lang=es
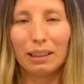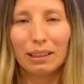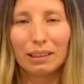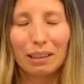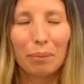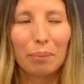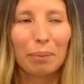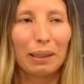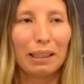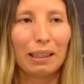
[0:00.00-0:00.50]
Y
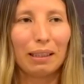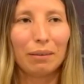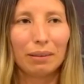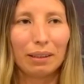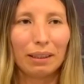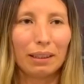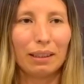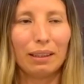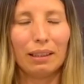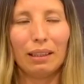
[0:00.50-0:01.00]
esa
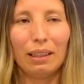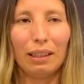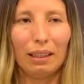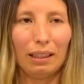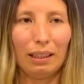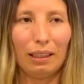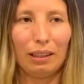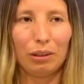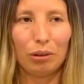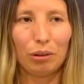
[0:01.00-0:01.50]
palabra
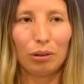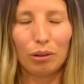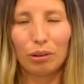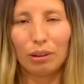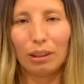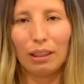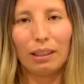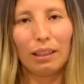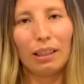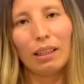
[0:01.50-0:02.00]
eh, yo lo
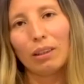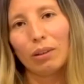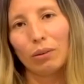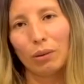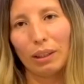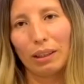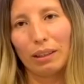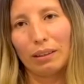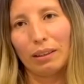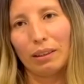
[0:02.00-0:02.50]
tenía
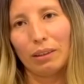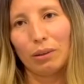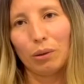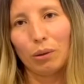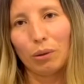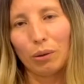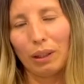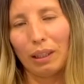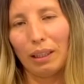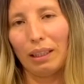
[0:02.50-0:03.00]
durante
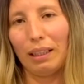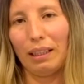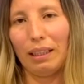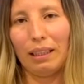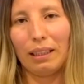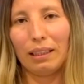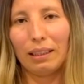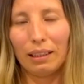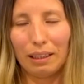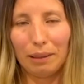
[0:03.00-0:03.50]
todo el
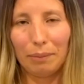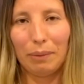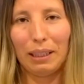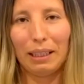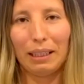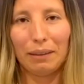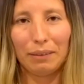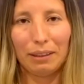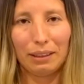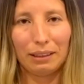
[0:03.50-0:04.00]
día en mi
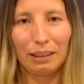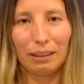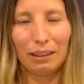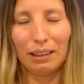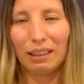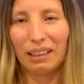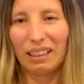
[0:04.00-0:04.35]
cabeza,